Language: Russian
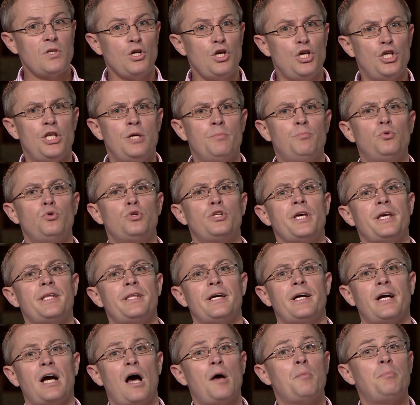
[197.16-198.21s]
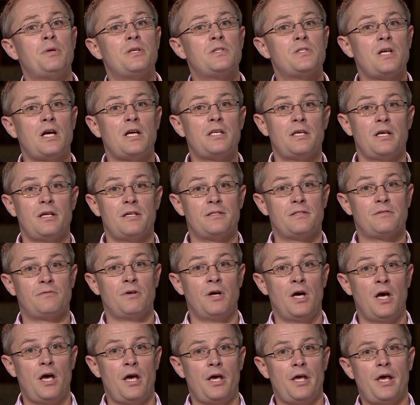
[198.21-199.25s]
И не будь этих обязательств,
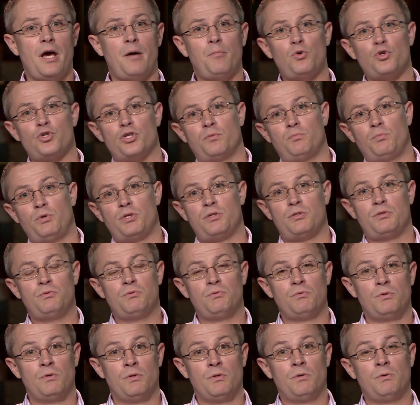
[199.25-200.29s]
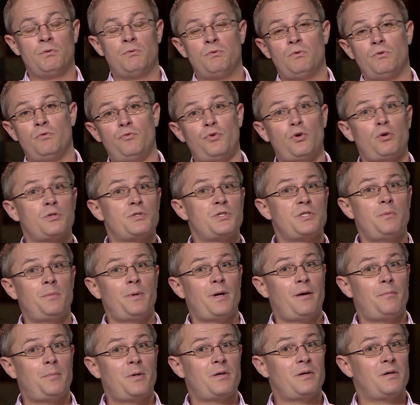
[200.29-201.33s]
я, может быть, вел
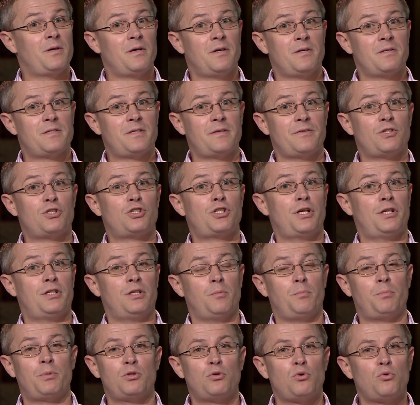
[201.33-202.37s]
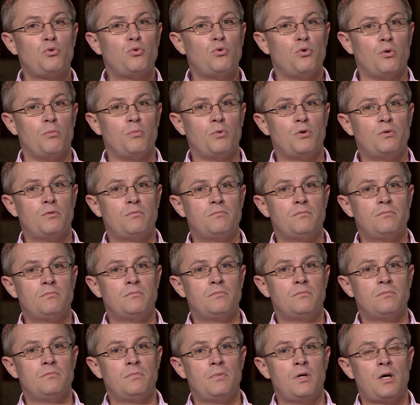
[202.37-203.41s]
себя бы совершенно по-другому.
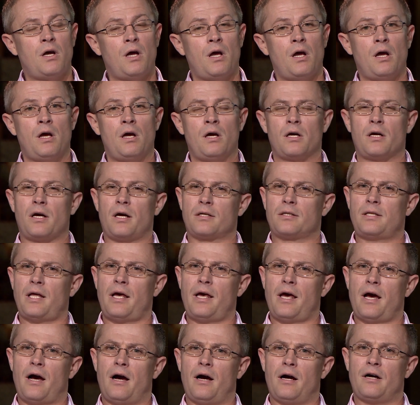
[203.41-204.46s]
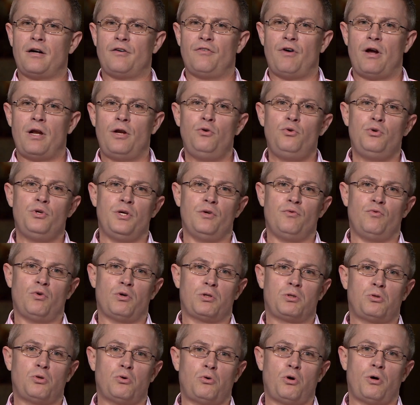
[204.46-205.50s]
Когда я хвалю
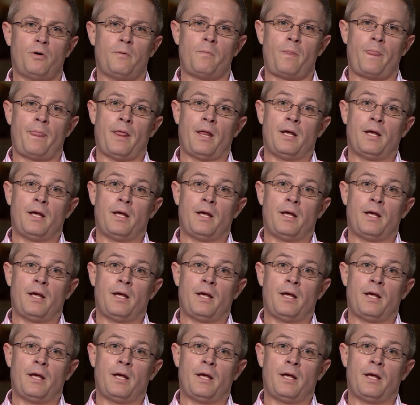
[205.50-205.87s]
его, то